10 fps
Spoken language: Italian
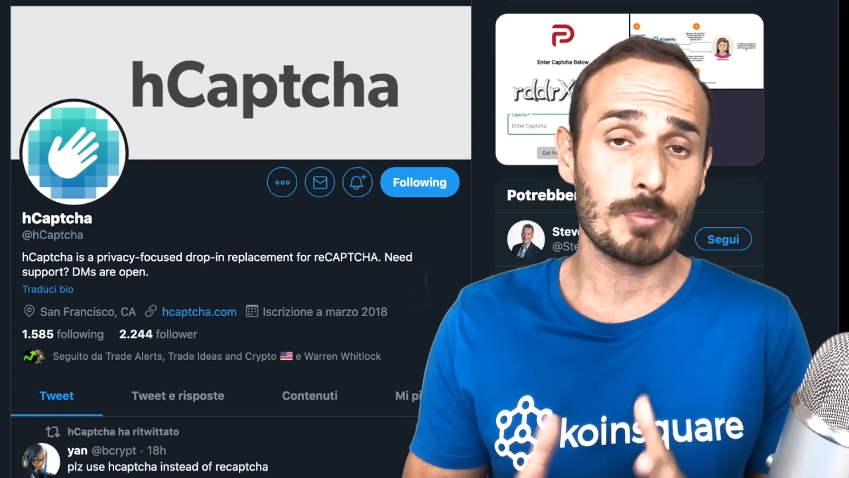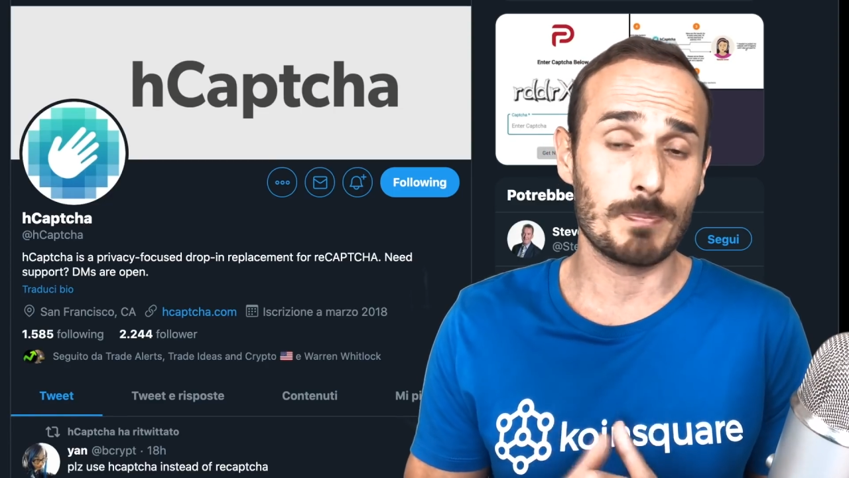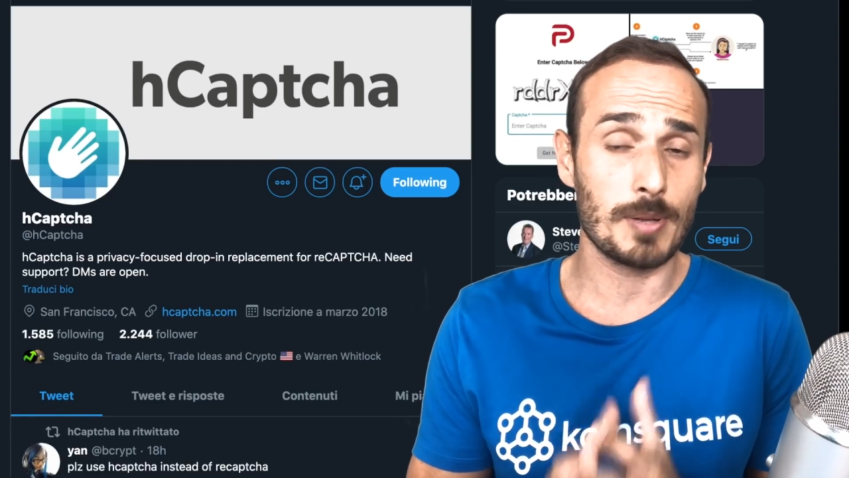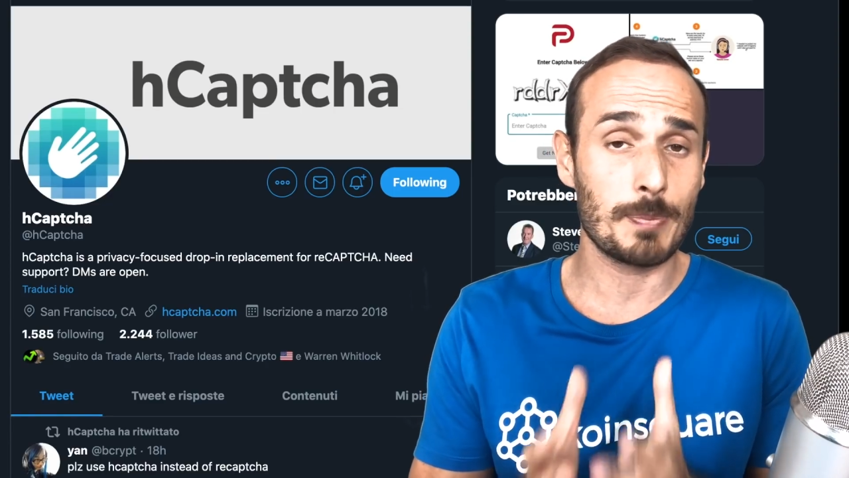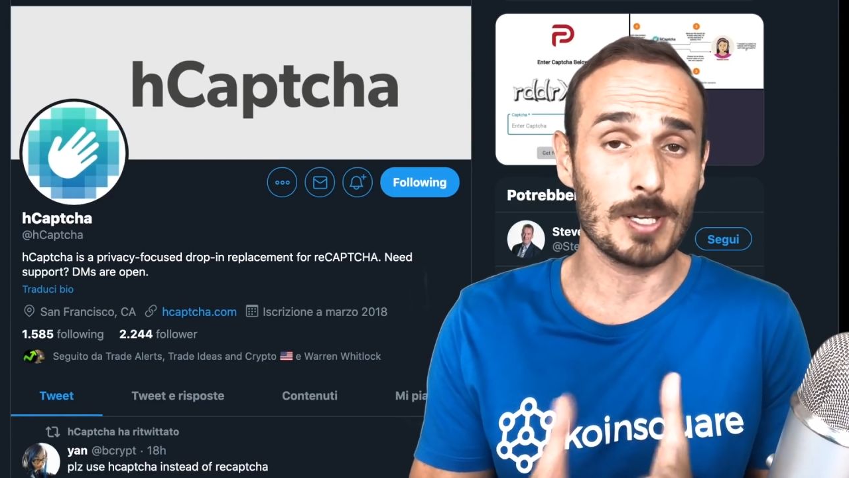
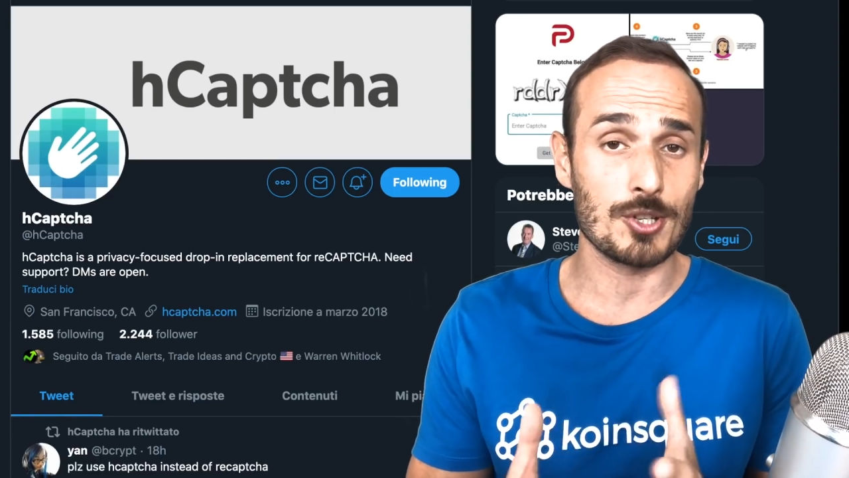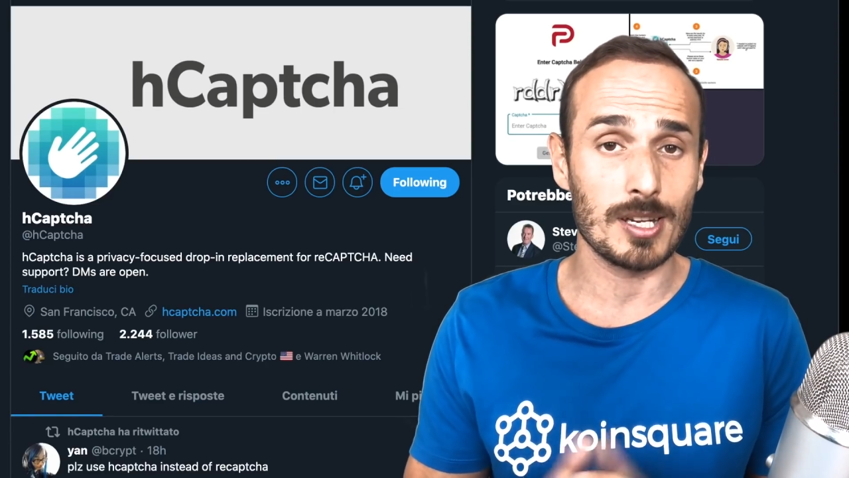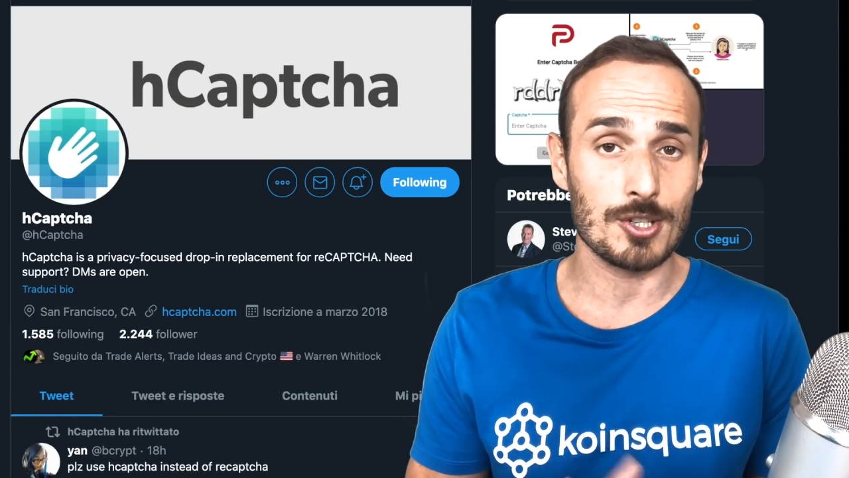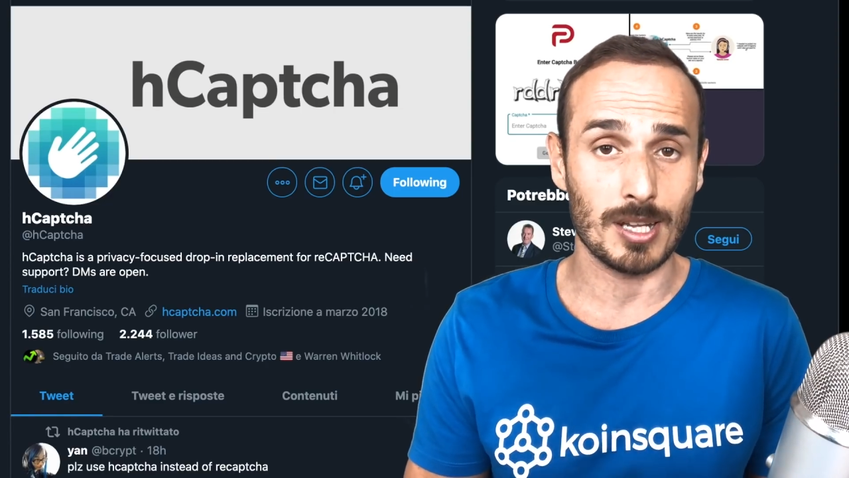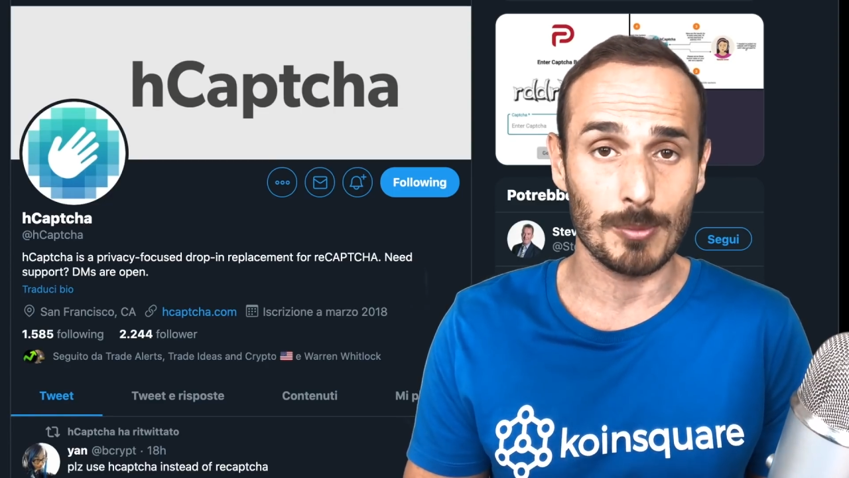per,
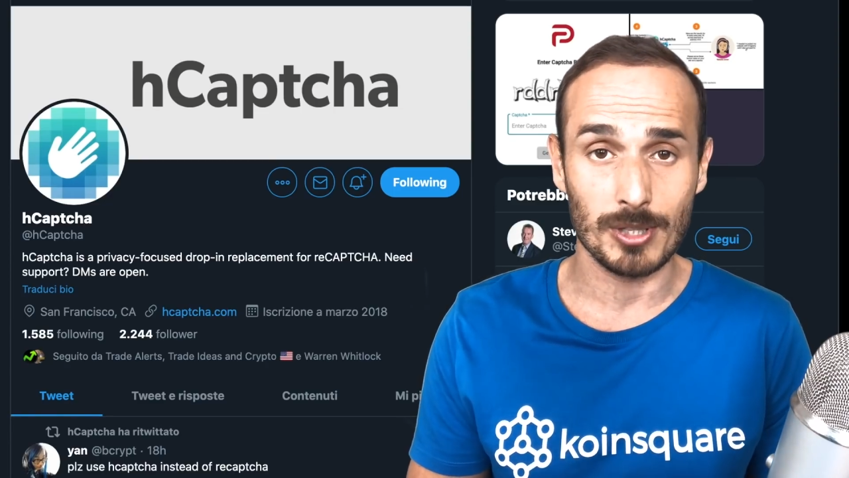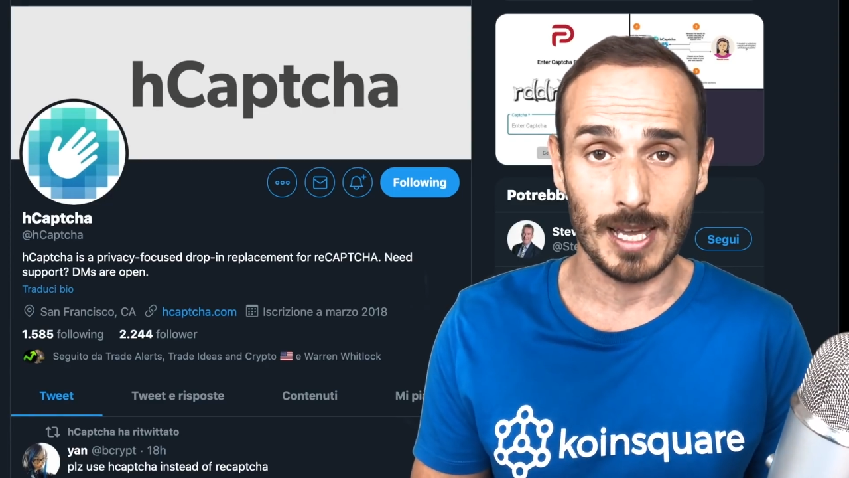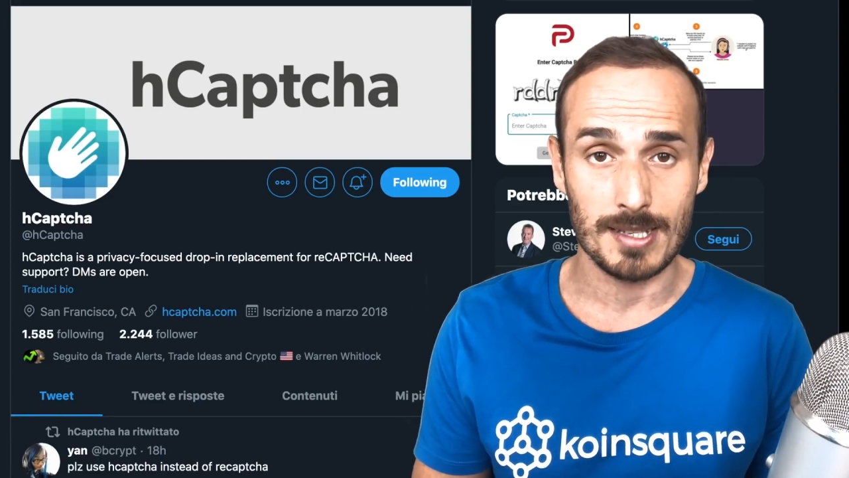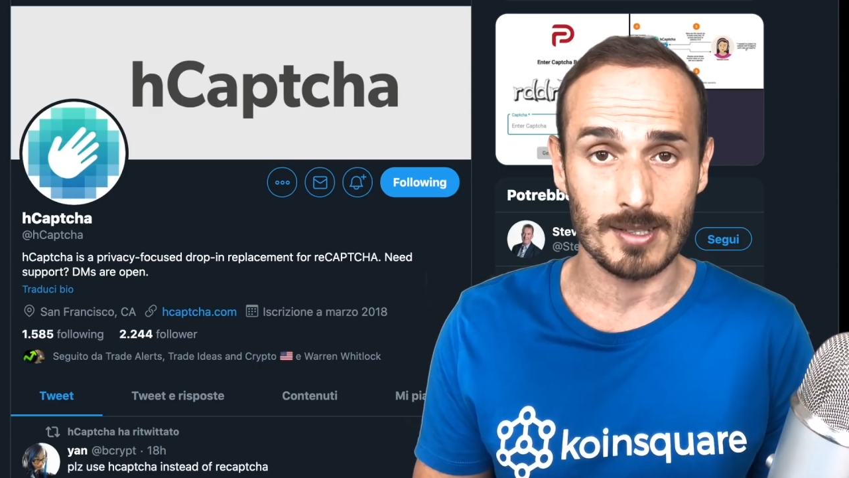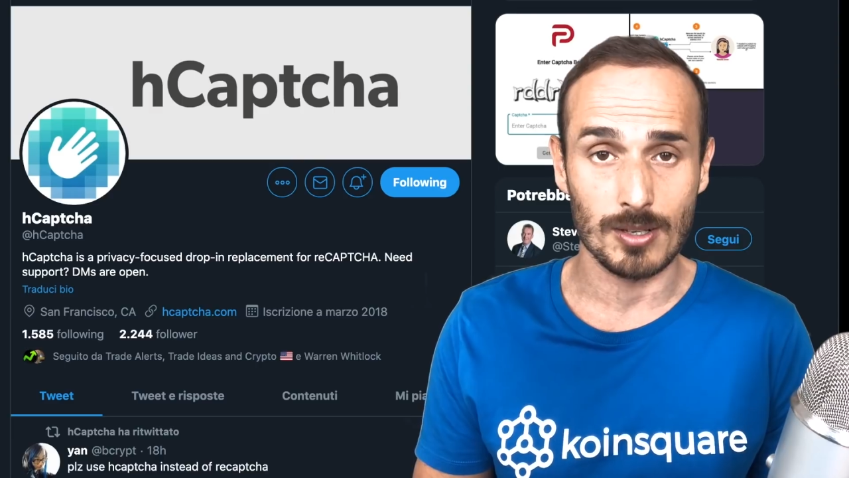piacere cerchiamo di
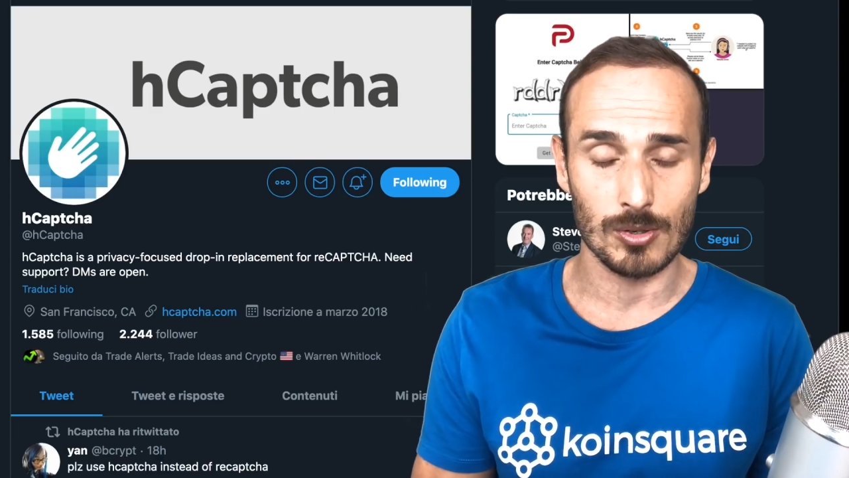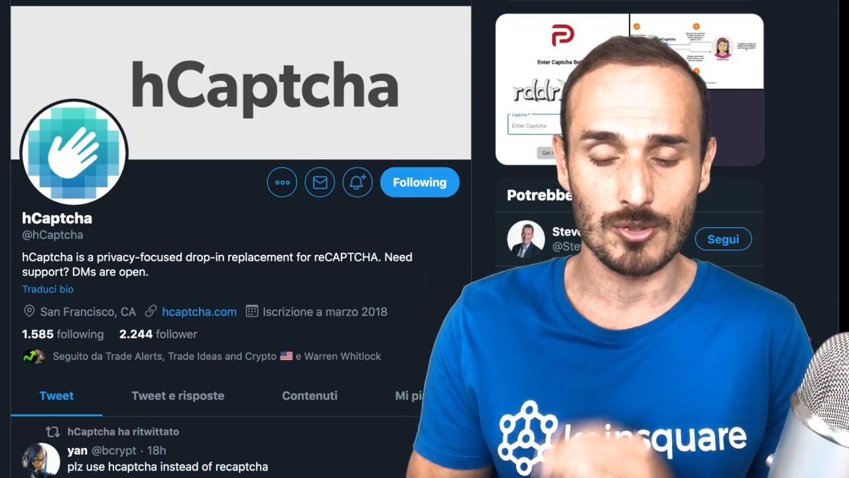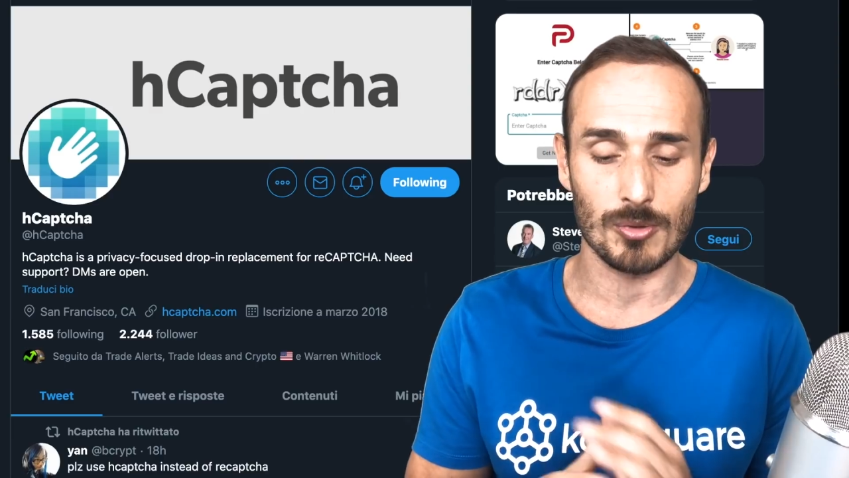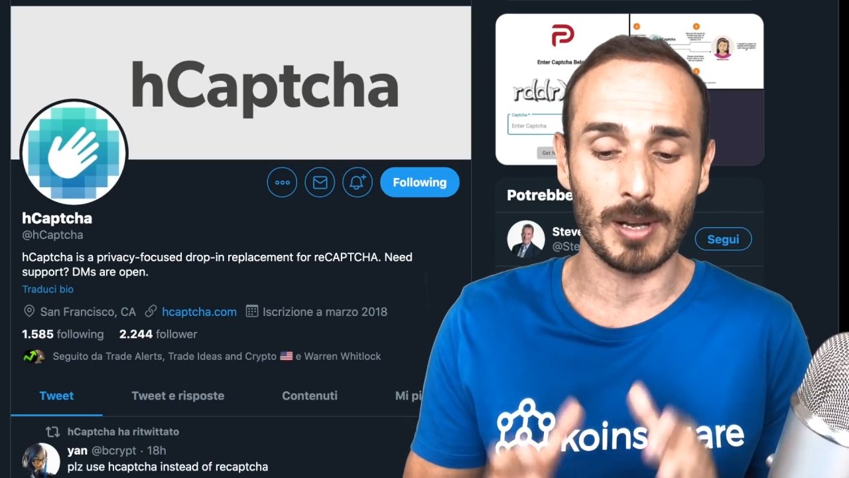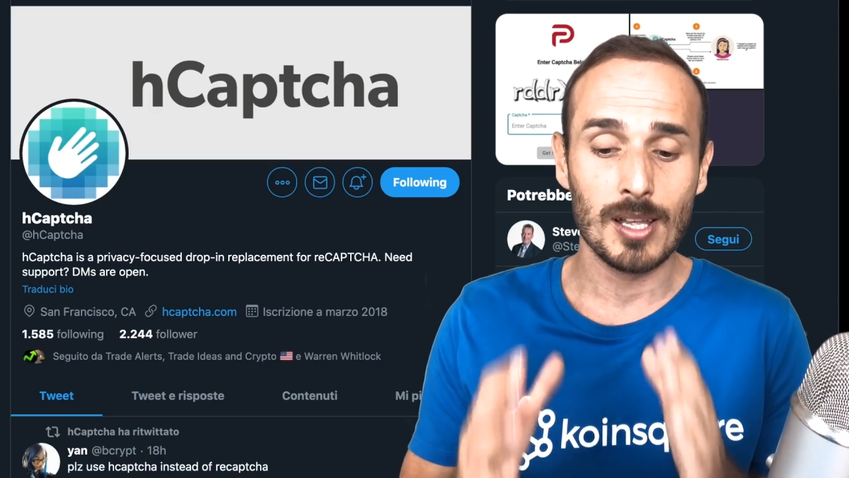esserlo,
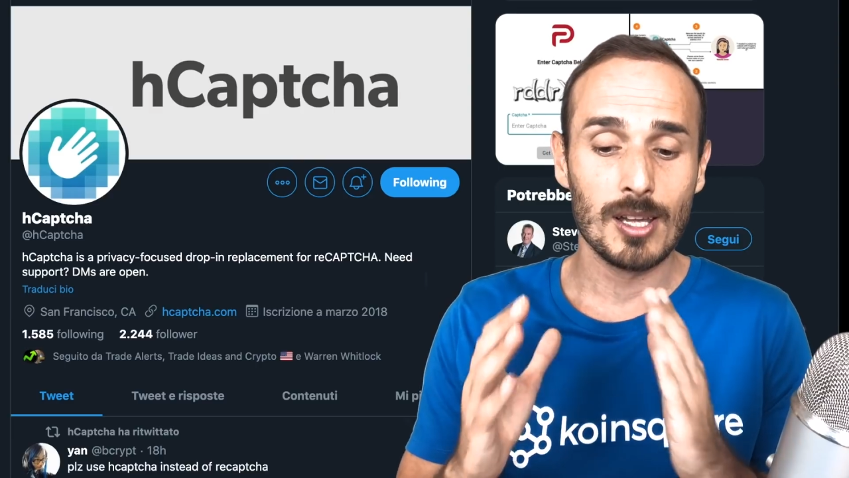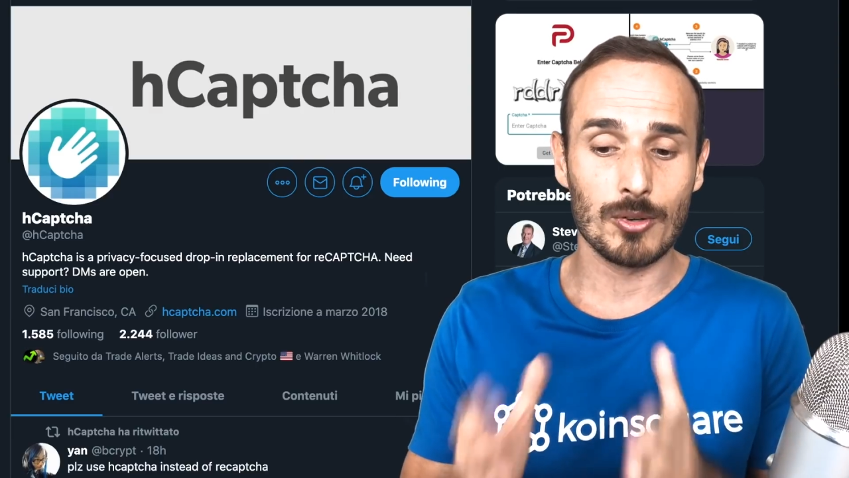insomma,